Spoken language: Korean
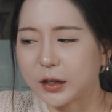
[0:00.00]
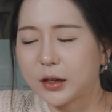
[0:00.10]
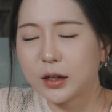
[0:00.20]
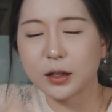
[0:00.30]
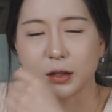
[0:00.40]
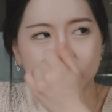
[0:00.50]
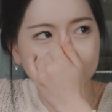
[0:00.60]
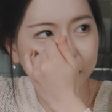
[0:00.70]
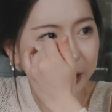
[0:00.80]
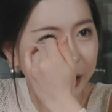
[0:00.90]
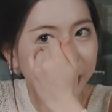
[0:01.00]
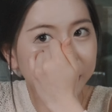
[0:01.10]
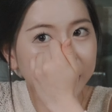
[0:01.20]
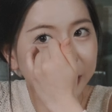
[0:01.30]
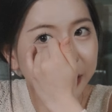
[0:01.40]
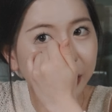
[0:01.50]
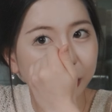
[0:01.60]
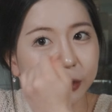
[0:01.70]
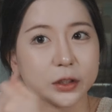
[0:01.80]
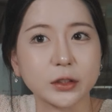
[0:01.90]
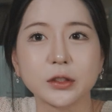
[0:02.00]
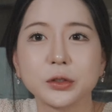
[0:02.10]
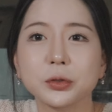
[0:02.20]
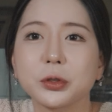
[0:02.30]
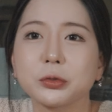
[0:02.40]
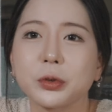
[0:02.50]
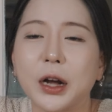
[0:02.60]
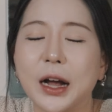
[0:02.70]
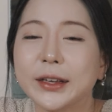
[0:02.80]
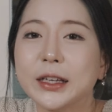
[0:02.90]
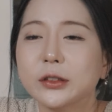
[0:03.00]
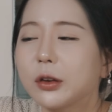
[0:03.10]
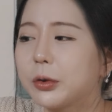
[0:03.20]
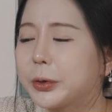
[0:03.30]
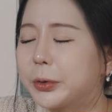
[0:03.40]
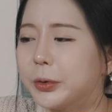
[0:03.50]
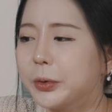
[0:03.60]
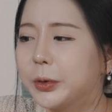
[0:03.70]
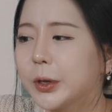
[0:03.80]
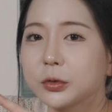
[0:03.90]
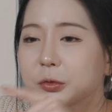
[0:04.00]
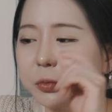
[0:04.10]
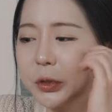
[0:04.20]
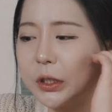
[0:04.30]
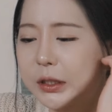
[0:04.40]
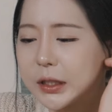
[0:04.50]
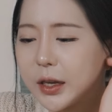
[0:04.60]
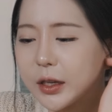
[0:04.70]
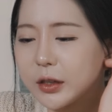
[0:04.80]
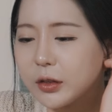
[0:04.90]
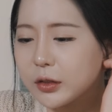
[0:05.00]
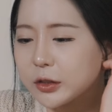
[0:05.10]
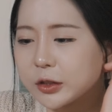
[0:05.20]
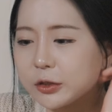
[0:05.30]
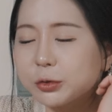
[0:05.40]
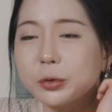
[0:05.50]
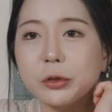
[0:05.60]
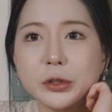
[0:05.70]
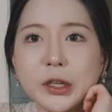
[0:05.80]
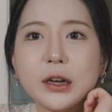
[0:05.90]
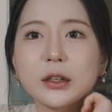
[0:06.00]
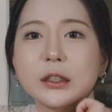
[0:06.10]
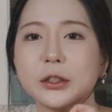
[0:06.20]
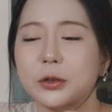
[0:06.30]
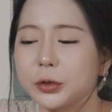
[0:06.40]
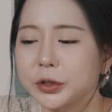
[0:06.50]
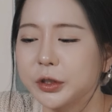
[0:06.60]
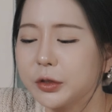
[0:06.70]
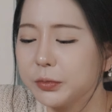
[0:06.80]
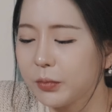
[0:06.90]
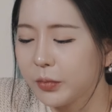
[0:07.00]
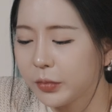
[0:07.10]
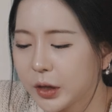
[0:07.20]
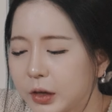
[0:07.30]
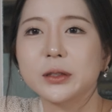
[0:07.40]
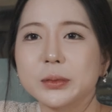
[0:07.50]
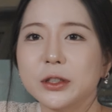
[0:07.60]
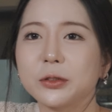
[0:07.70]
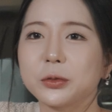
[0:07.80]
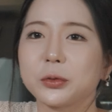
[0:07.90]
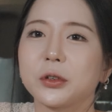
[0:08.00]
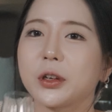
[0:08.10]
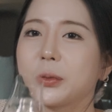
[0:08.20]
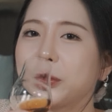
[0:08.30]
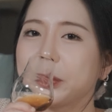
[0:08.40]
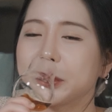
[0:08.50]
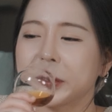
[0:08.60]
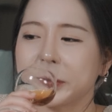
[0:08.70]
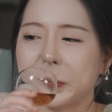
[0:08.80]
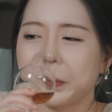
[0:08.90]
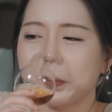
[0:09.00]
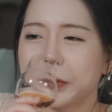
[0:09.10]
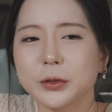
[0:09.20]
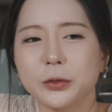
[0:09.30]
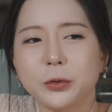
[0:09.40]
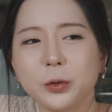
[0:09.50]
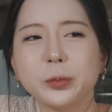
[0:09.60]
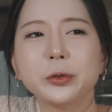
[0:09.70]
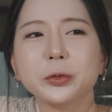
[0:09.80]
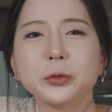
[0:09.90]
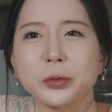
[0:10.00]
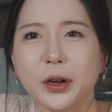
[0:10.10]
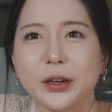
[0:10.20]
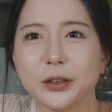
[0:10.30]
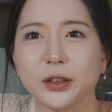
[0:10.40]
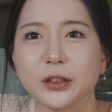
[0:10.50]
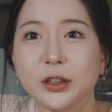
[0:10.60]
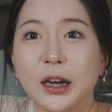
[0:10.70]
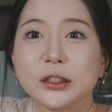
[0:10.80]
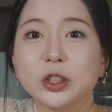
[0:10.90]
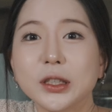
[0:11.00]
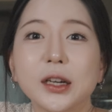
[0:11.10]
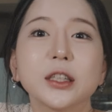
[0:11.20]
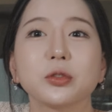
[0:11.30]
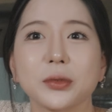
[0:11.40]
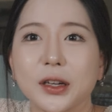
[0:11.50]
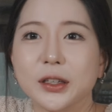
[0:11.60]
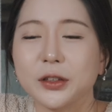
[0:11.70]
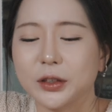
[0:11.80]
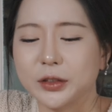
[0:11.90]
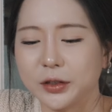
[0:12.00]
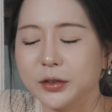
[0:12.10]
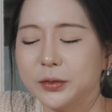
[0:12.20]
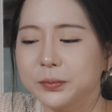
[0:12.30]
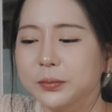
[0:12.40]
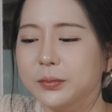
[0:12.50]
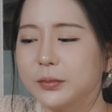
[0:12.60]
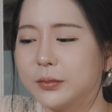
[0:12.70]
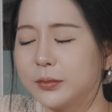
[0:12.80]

약간 개성 자체가 워낙 증류소가 좀 강해서 좀 특색 있는 증류소라고 생각을 했었거든요. 12년도 이렇게 보면은 호불호는 좀 갈릴 것 같아요. 아 취향이 좀 갈릴 것 같아요. 음.